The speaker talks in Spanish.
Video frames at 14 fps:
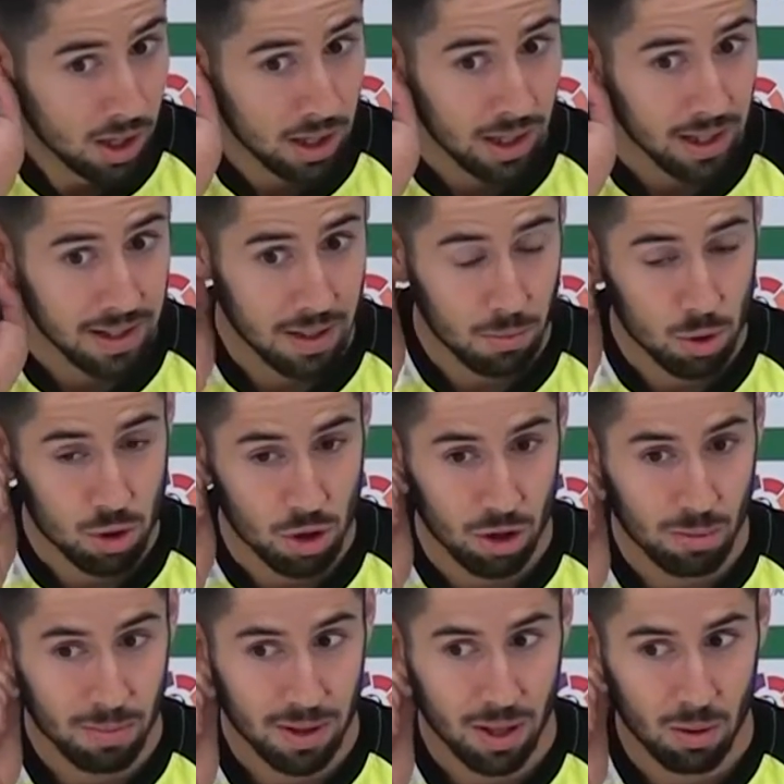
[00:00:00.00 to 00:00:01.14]
que tiene mucho
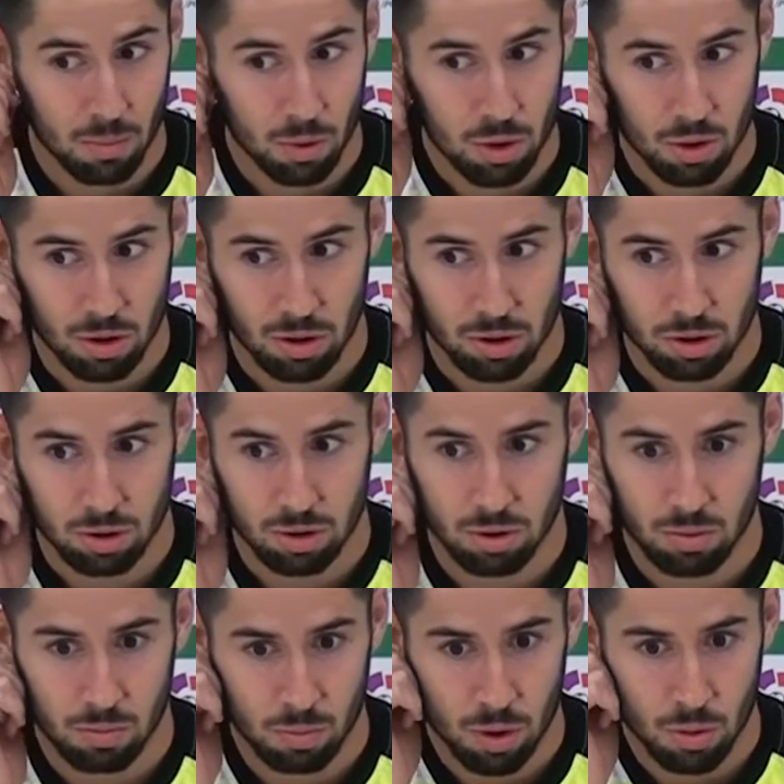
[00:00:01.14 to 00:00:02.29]
nombre, con muchos
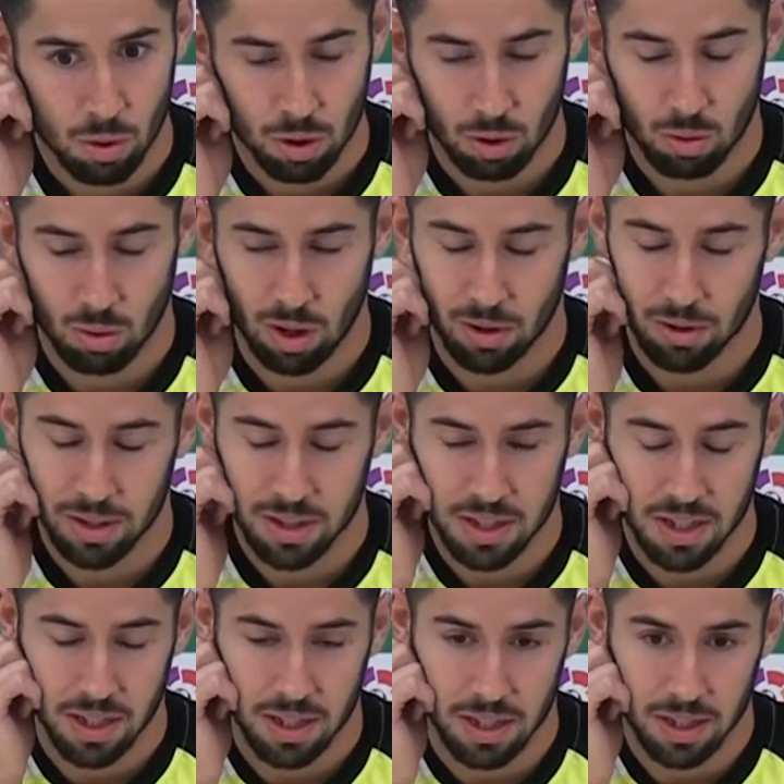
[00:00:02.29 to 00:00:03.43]
muy buenos jugadores
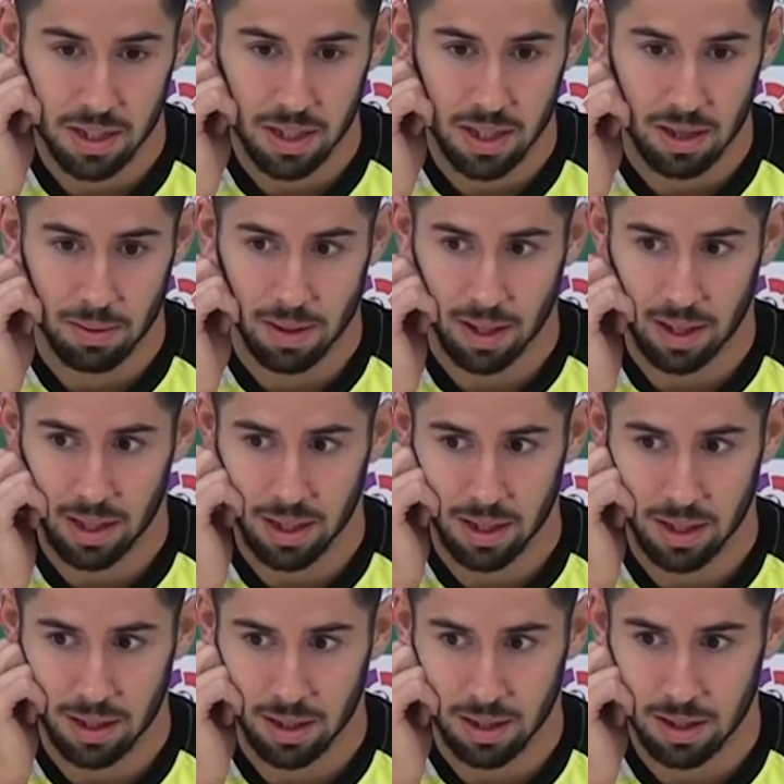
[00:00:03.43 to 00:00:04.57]
y la verdad
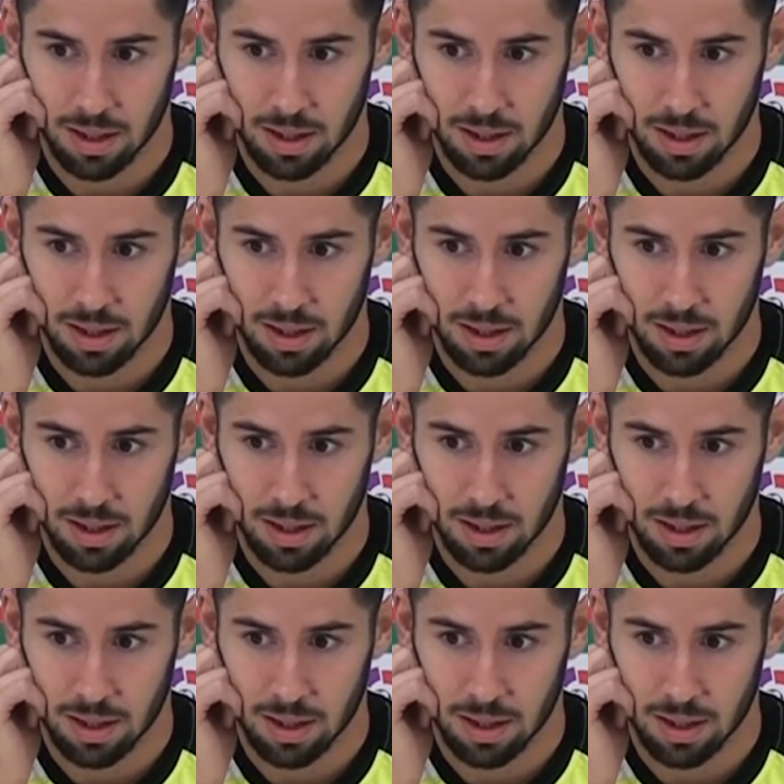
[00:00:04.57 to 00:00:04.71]
que,